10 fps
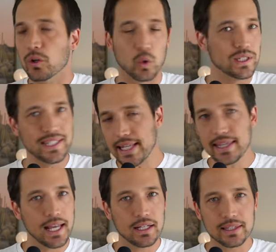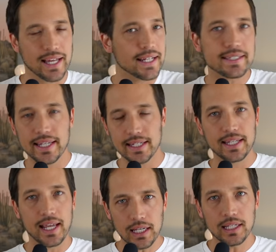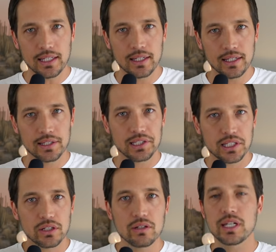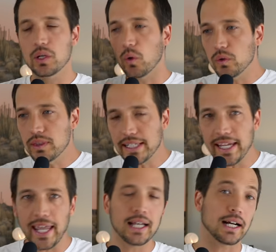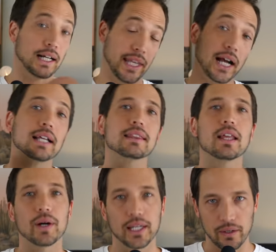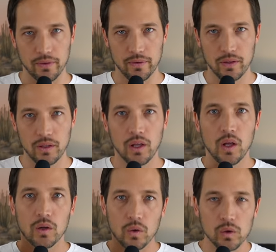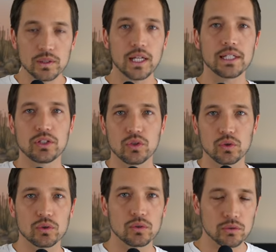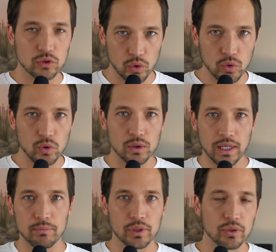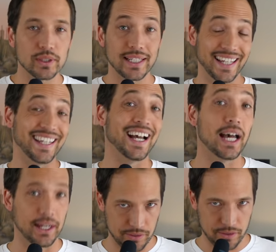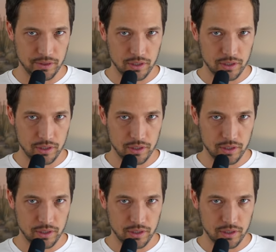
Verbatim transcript: ごせんねん、ななせんねん、地球にこんなに変化がなかったわけよ。こんなに情報が無料で手に入る